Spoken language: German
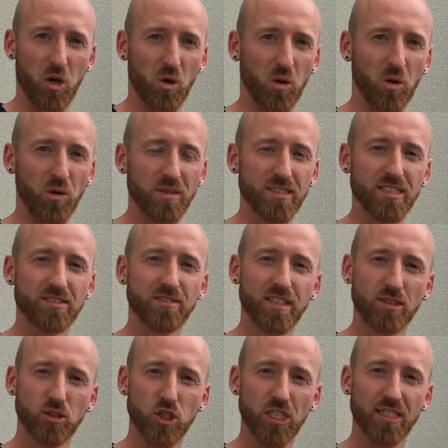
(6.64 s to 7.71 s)
Und das
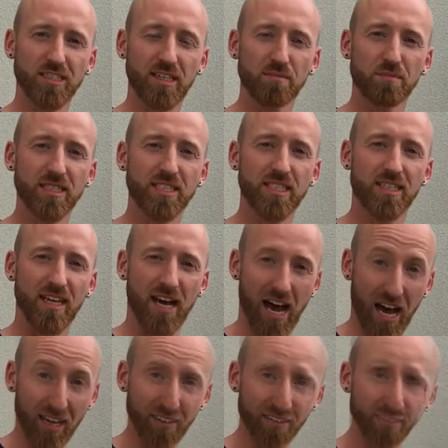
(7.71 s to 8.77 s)
Video schließt ein bisschen
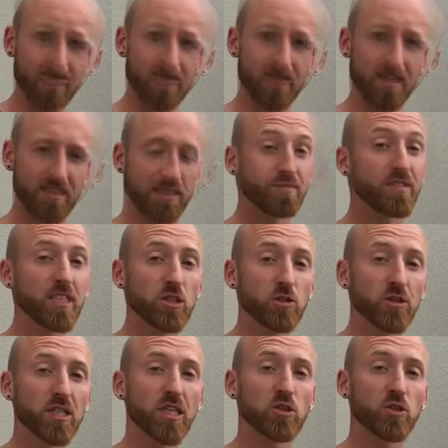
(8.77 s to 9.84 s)
an an dem
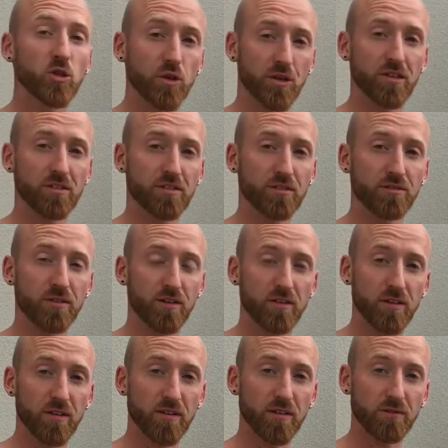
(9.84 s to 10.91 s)
Video der tödlichste
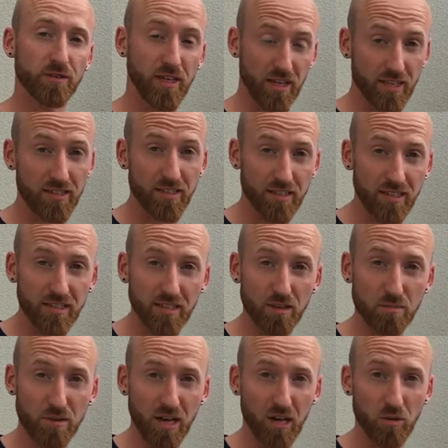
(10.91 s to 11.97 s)
Ver äh, Fehler der
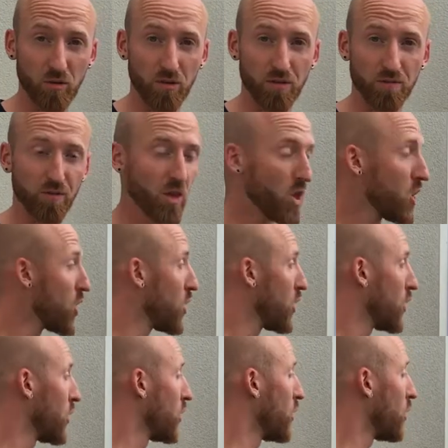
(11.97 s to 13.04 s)
Karriereplanung.
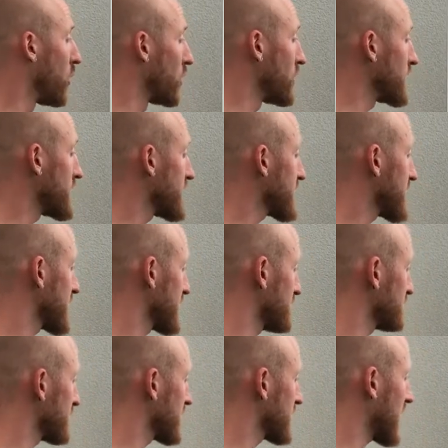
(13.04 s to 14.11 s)
Und
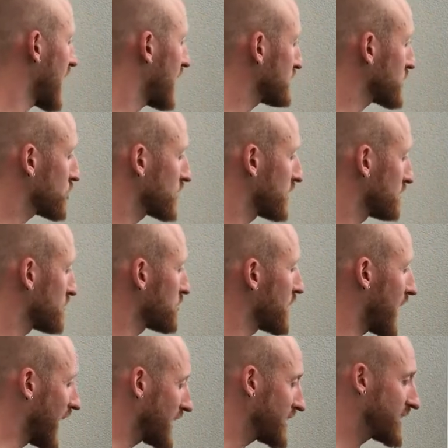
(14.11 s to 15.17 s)
ähm, da habe ich schon an,
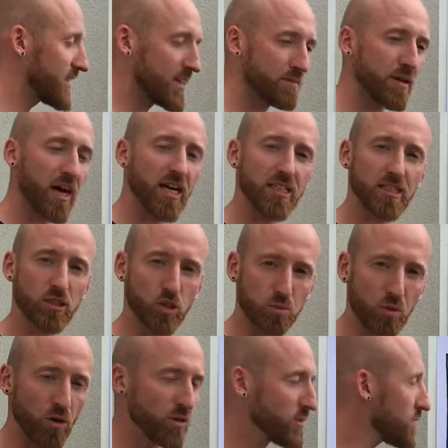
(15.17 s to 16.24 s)
über einige der Bereiche
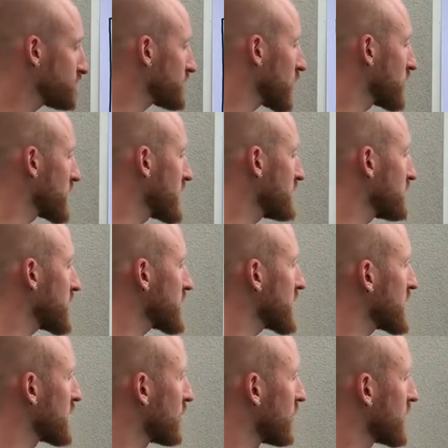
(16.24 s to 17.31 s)
gesprochen und hier möchte
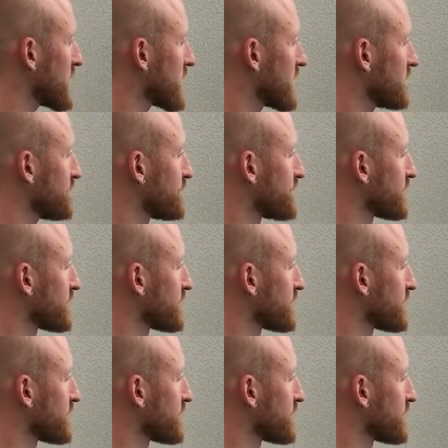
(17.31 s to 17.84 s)
ich dir heute